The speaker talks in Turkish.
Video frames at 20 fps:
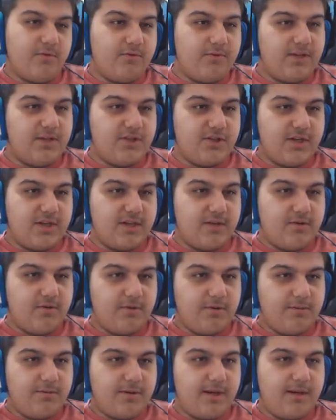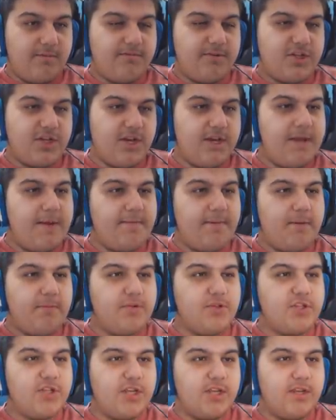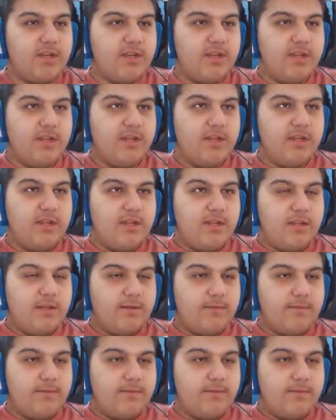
kullanacaksın yani. Ya bir şey yapamayacaksın. Ya